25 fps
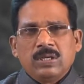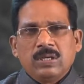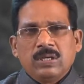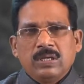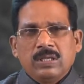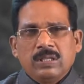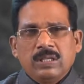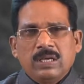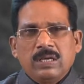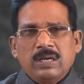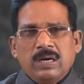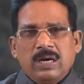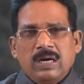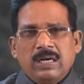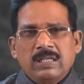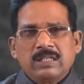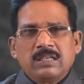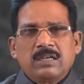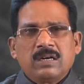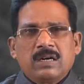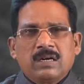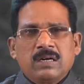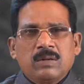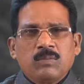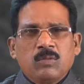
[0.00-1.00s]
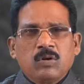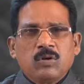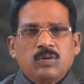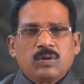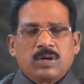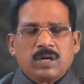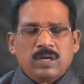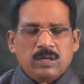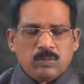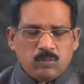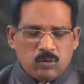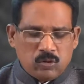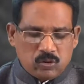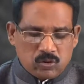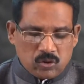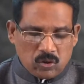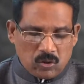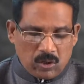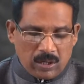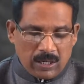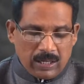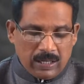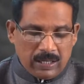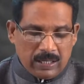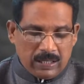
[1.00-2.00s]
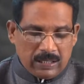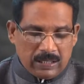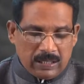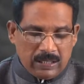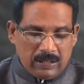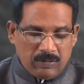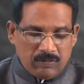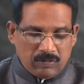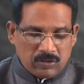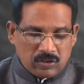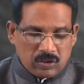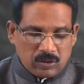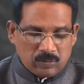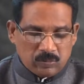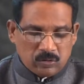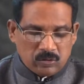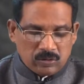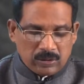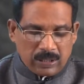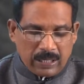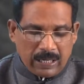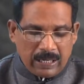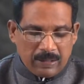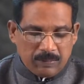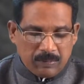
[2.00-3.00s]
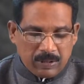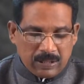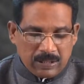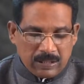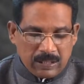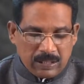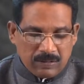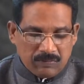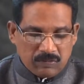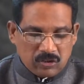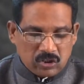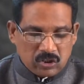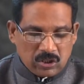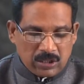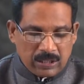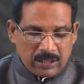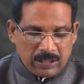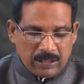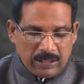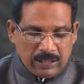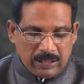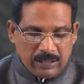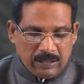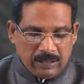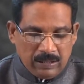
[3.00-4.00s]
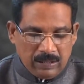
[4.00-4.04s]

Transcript: ఇది ఆది కాండంలో రెండు మూడు చోట్ల ఈ విషయము రాయబడిందనే విషయాన్ని